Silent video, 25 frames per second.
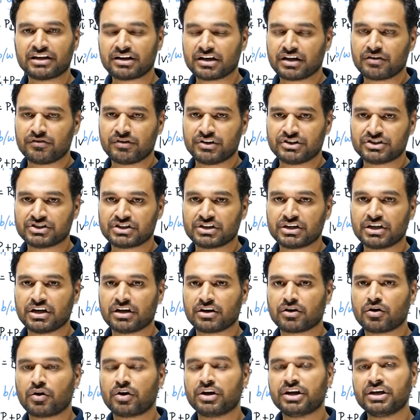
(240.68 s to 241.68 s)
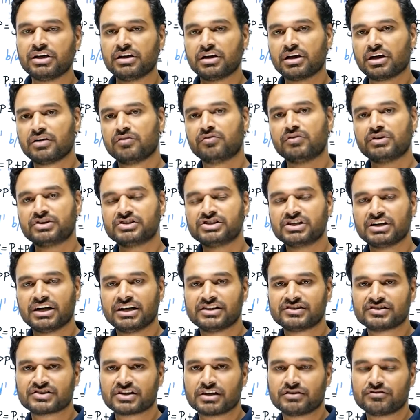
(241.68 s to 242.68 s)
साइन कन्वेंशन के अकॉर्डिंग कन्वर्जिंग
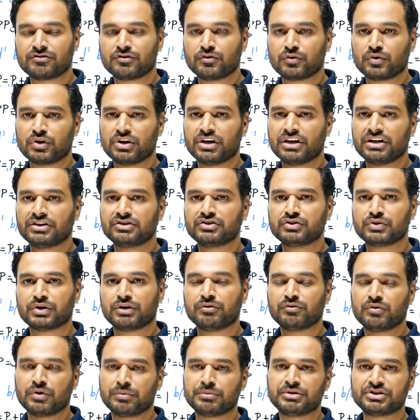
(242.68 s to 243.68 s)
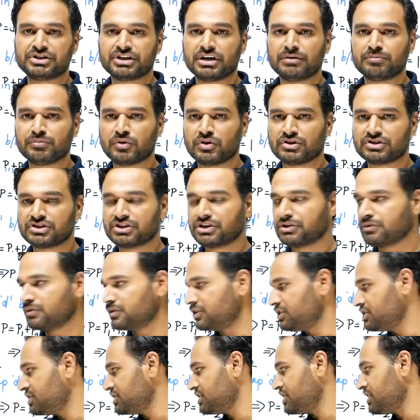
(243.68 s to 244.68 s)
लेंस का फोकल लेंथ जो है वो हमेशा पॉजिटिव
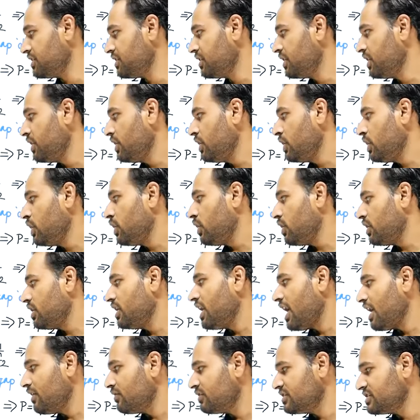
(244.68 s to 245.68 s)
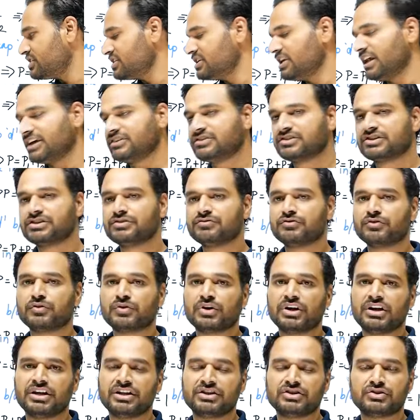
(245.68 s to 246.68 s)
होनी चाहिए और डाइवर्जिंग लेंस की
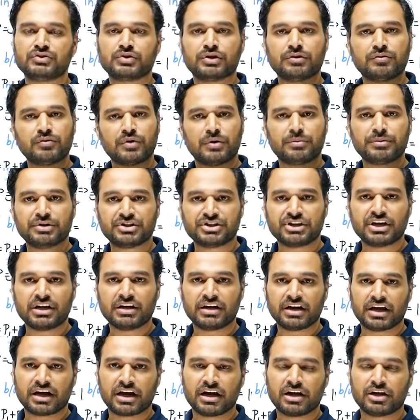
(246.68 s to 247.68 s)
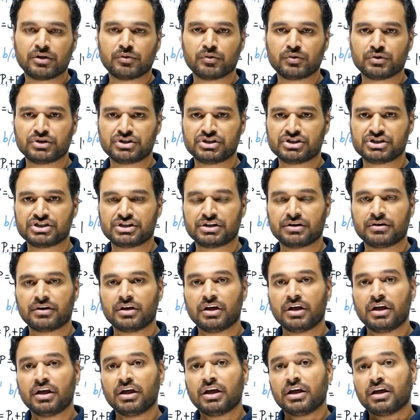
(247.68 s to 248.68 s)
फोकल लेंथ जो है वो हमेशा नेगेटिव होनी चाहिए
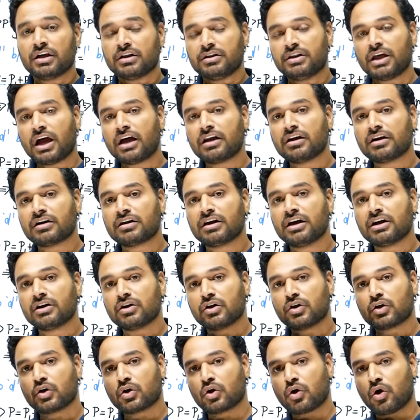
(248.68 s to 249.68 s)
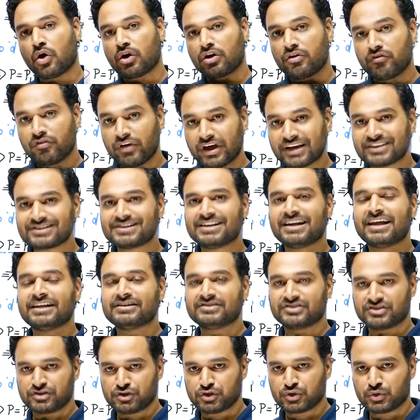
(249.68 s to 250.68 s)
ध्यान रखना कॉन्वेक्स
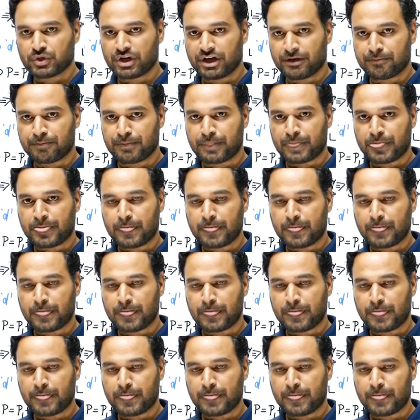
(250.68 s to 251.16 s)
लेंस जो है